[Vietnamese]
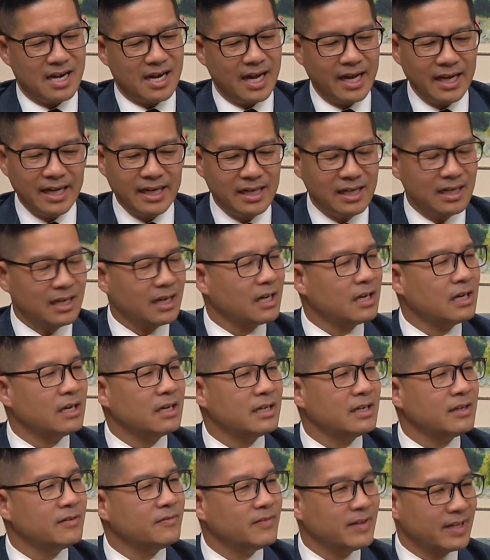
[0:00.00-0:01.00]
anh là
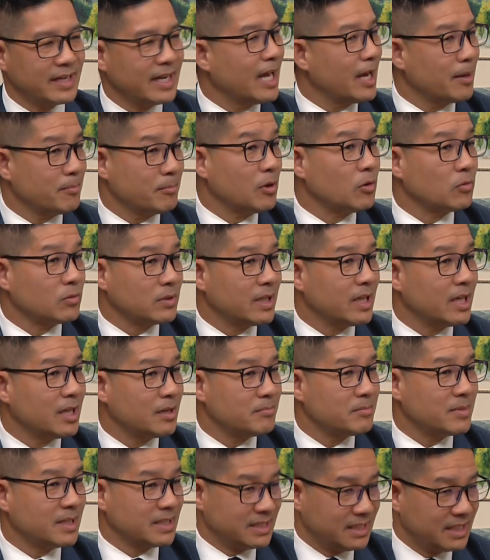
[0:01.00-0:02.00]
người Việt Nam đầu
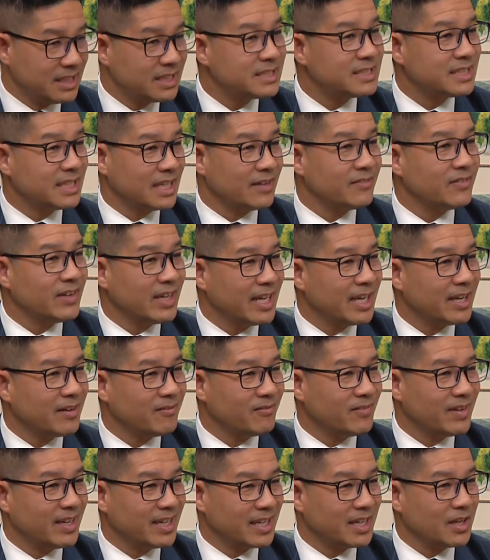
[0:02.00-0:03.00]
tiên mà chia sẻ với
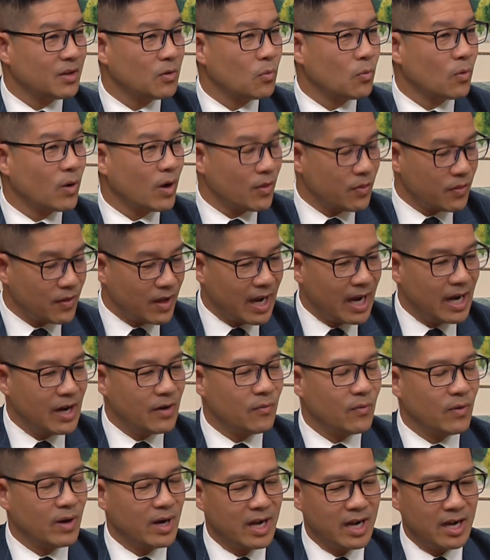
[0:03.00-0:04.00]
em về cái Roth
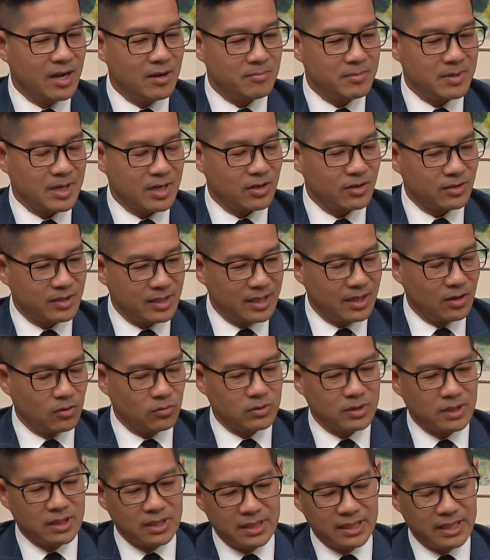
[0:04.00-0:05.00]
IRA mà có thể đầu
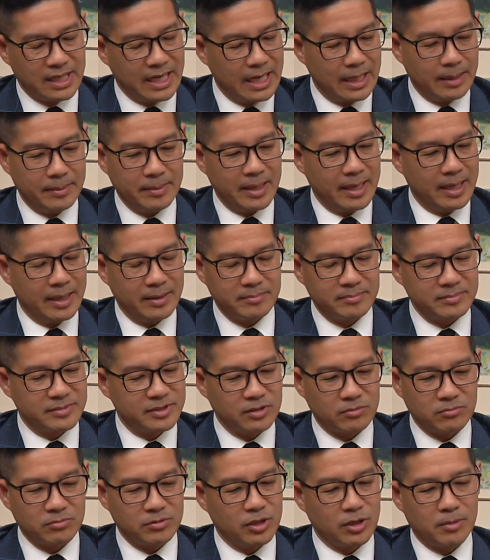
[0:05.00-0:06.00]
tư em em
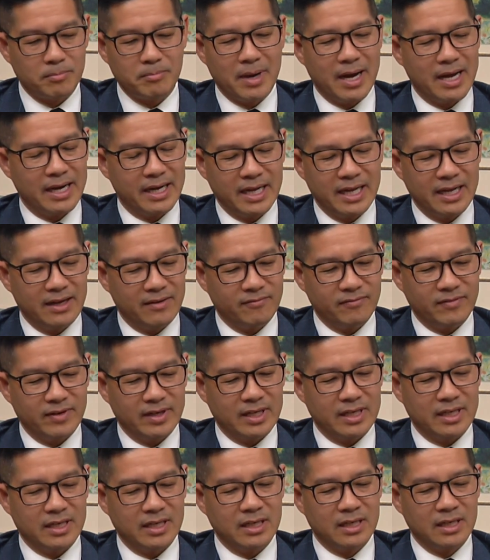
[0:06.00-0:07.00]
trong nhóm bạn em
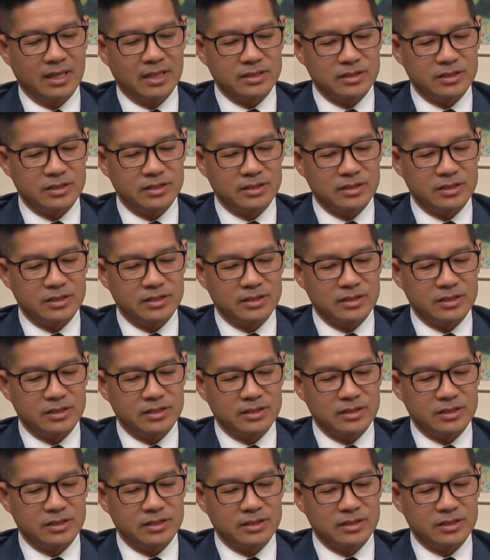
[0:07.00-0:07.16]
và